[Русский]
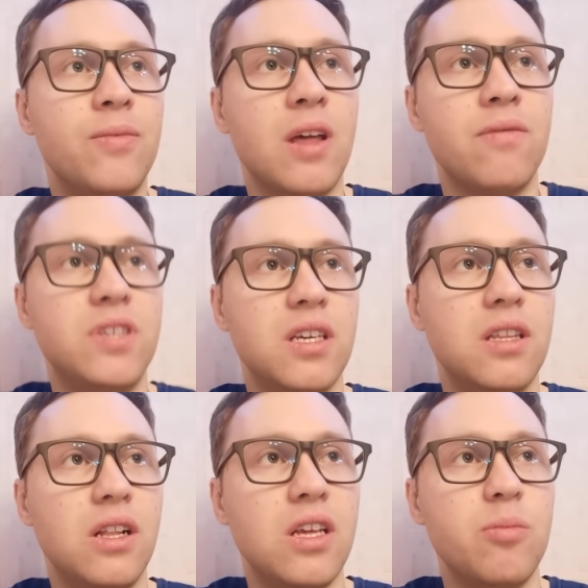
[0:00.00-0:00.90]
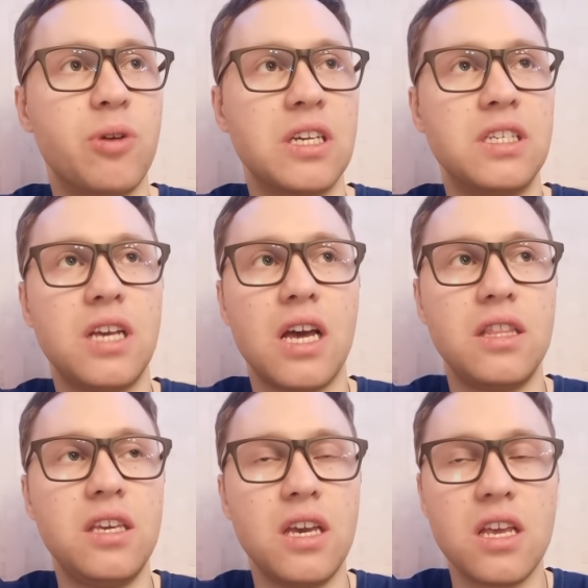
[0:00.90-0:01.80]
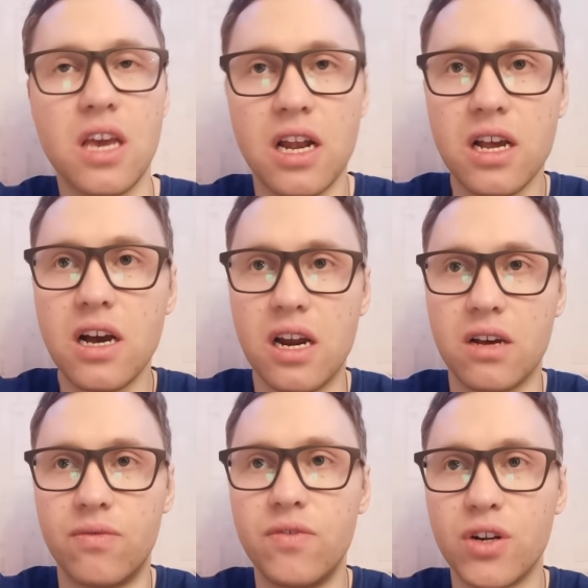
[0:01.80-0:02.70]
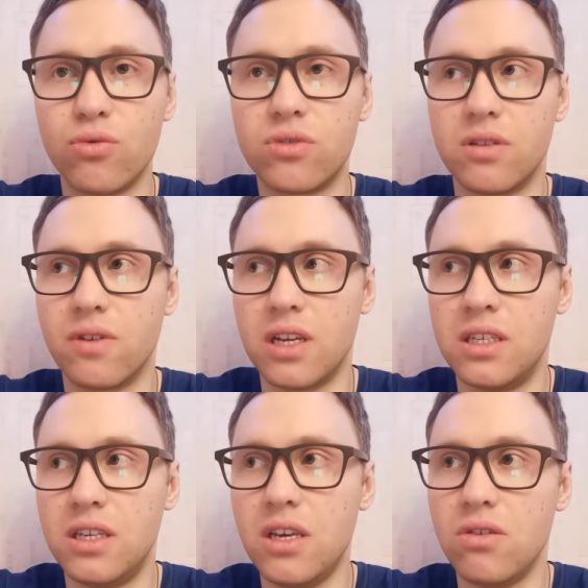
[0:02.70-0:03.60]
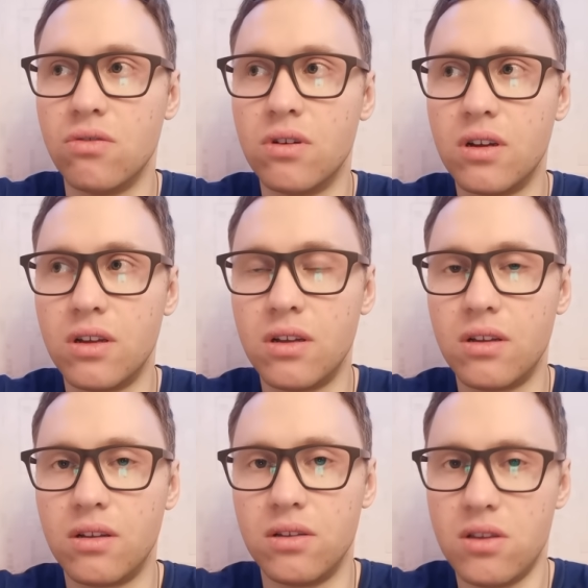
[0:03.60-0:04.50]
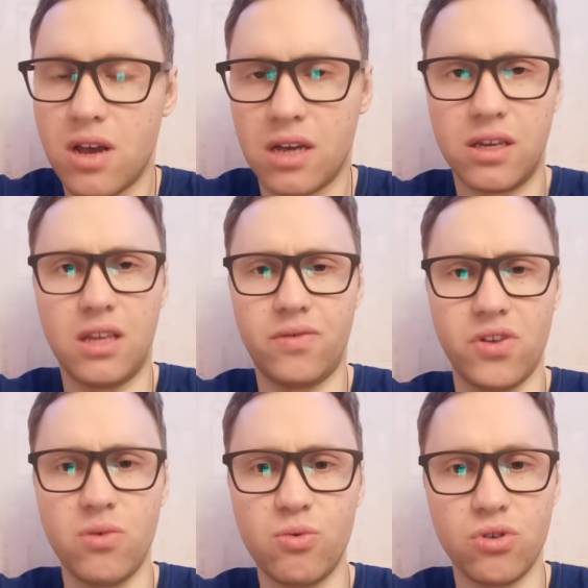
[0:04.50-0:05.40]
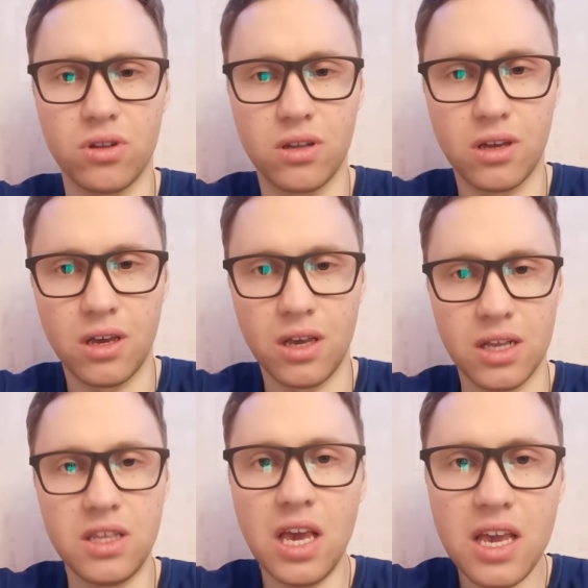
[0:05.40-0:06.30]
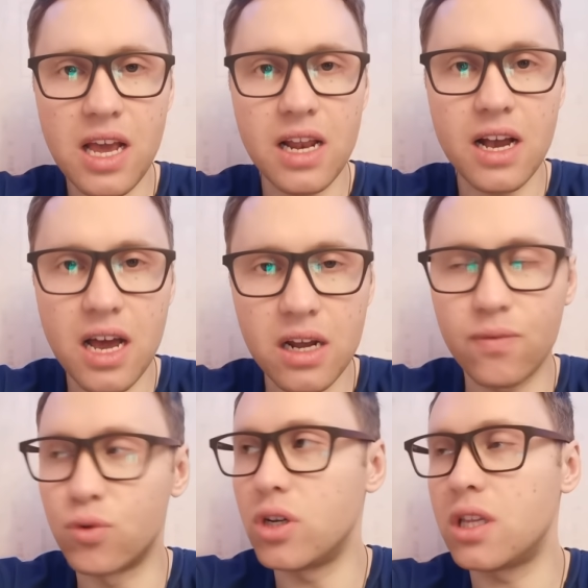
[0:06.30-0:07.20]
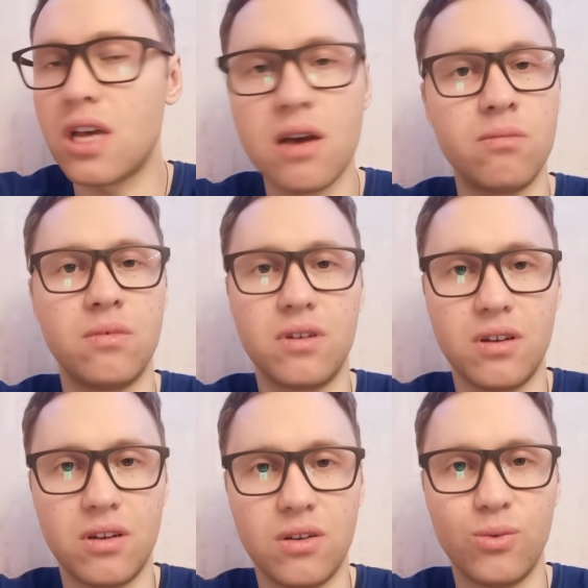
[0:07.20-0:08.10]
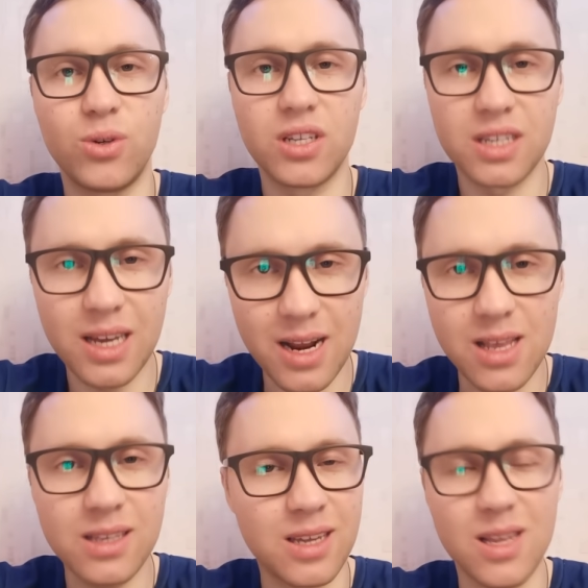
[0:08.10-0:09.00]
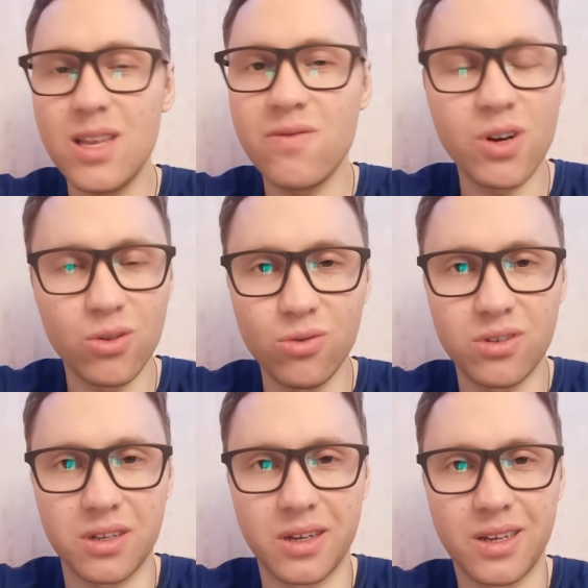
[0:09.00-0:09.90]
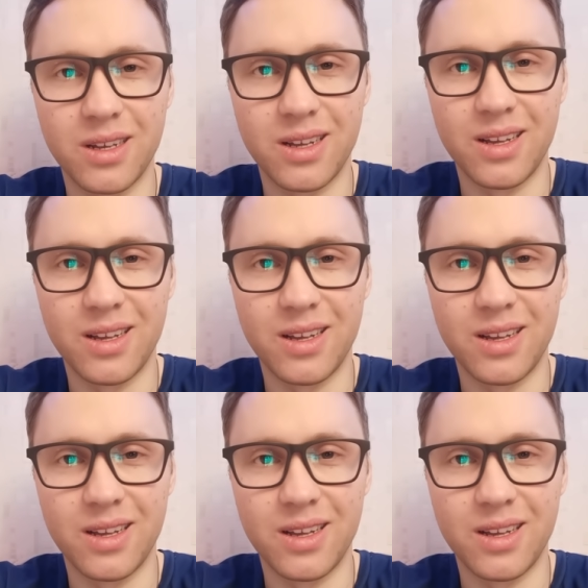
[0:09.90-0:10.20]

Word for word: нам все долги простят, деньги олигархов вернутся в Россию. Никогда этого не будет. Деньги олигархов уже там, уже за границей, они не вернутся.